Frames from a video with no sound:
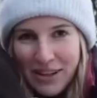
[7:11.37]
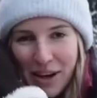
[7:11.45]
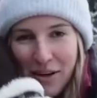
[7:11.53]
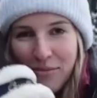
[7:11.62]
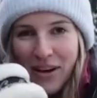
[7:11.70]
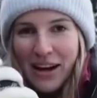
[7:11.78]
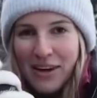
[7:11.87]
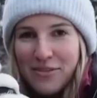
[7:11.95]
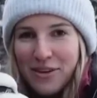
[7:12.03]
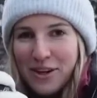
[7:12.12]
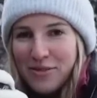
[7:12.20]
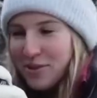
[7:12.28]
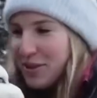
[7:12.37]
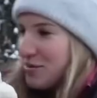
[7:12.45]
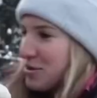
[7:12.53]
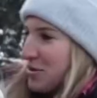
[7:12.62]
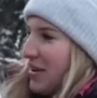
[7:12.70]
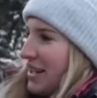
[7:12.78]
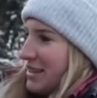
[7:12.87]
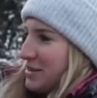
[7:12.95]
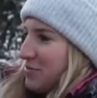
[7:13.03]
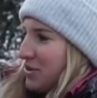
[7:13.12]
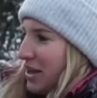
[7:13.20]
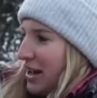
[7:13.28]
Traum wahr geworden von einem schwarzen
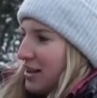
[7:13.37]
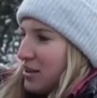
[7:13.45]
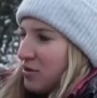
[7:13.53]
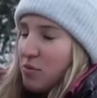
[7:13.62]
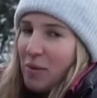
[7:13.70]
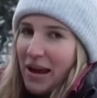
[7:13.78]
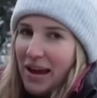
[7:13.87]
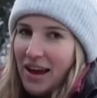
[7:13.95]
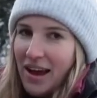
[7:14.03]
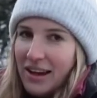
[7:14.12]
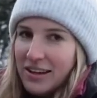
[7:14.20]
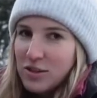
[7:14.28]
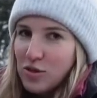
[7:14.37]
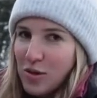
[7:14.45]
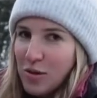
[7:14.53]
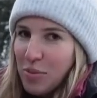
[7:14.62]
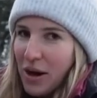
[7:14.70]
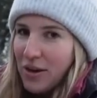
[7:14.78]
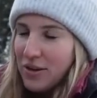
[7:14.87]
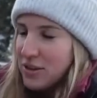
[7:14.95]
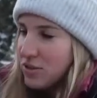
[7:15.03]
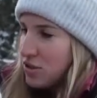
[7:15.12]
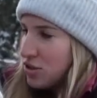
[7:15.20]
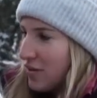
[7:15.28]
Pferd. Wobei er eigentlich dunkelbraun ist
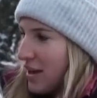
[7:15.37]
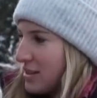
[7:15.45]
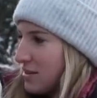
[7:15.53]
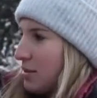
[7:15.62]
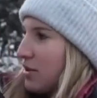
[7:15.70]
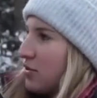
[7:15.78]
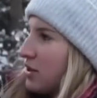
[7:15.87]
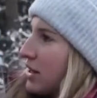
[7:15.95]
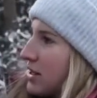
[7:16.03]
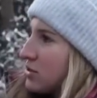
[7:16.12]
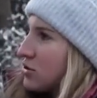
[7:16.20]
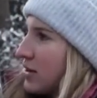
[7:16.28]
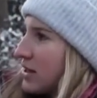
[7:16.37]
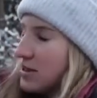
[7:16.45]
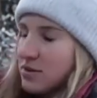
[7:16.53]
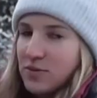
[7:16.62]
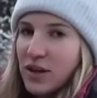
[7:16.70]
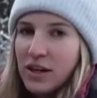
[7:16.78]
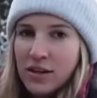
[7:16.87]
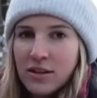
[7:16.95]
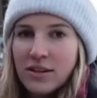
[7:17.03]
und nicht schwarz, aber ich finde, er ist ein schwarzes Pferd.